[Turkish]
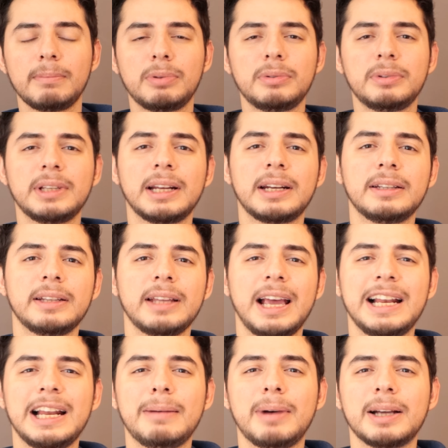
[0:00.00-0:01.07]
Bunların
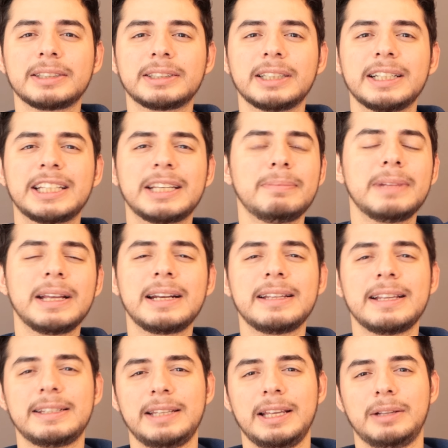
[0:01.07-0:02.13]
elebaşları kimleri
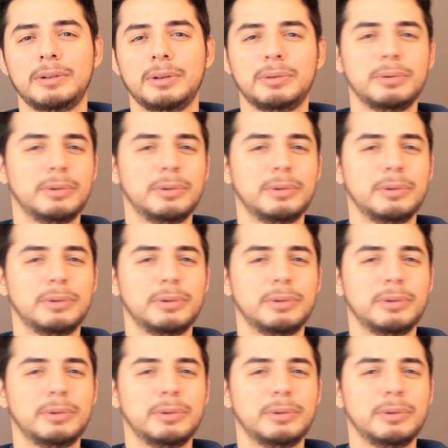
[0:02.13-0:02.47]
destekliyor?